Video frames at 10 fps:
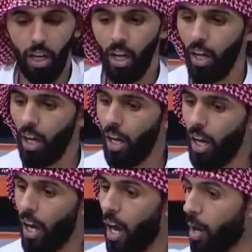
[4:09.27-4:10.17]

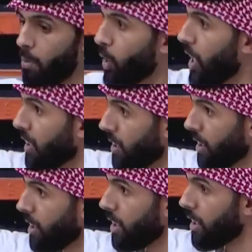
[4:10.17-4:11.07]
آه, آه، منير
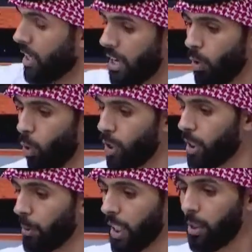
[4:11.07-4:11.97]
صوت. وهو
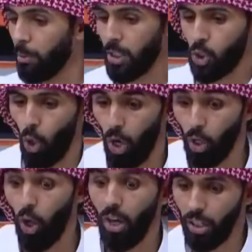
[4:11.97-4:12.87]
يزبط التميس جو
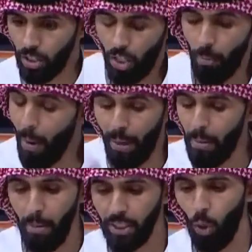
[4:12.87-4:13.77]
ما ابغى
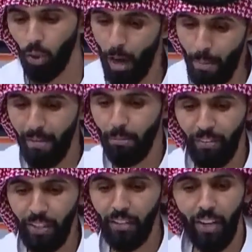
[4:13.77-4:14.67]
ما ابغى صوت انا ما ما
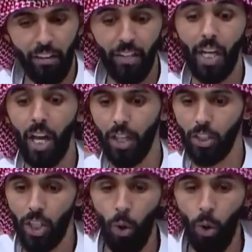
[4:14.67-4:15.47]
في اعرف آه، انا قال أدلة.